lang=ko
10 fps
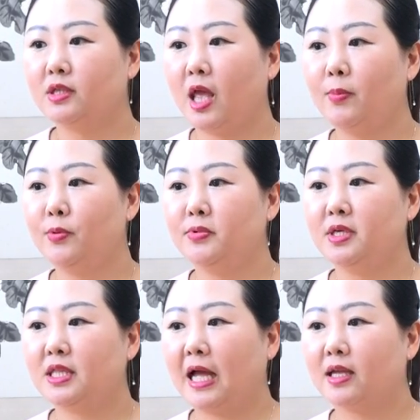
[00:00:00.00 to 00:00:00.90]

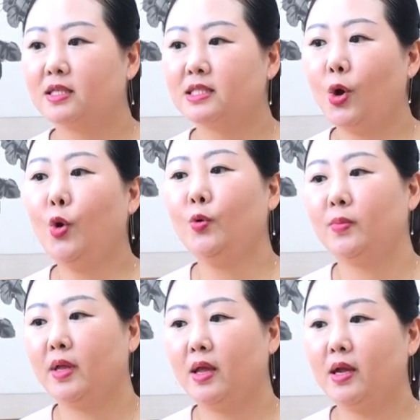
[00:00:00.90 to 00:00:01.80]
대부분이 다
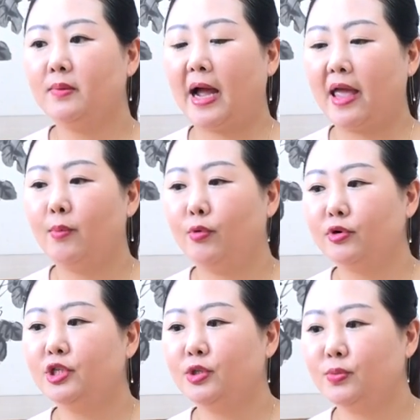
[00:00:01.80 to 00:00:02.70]
처음 해금을 아예
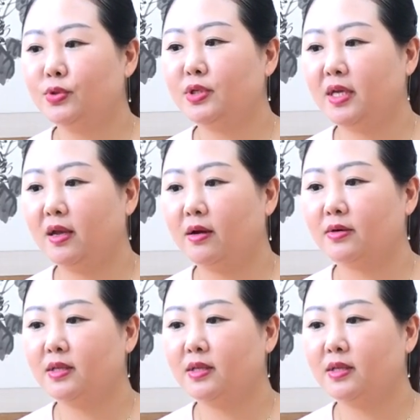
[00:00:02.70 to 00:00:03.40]
모르시는 분들이에요.